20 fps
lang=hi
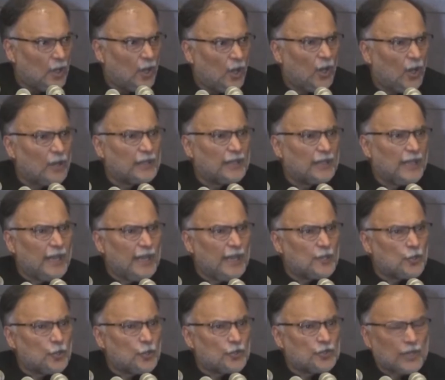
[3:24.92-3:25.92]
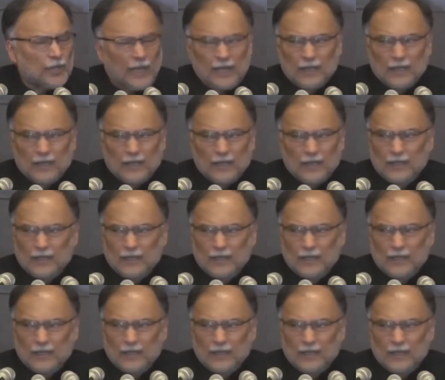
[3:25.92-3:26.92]
और ये जो शर्त है
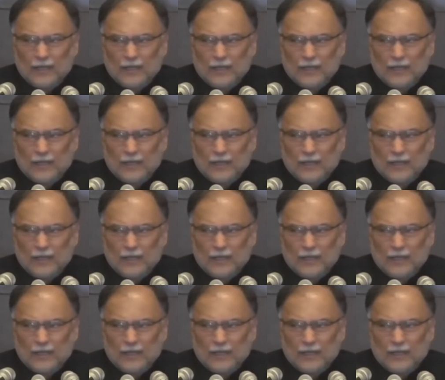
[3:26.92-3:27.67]
ये उन्होंने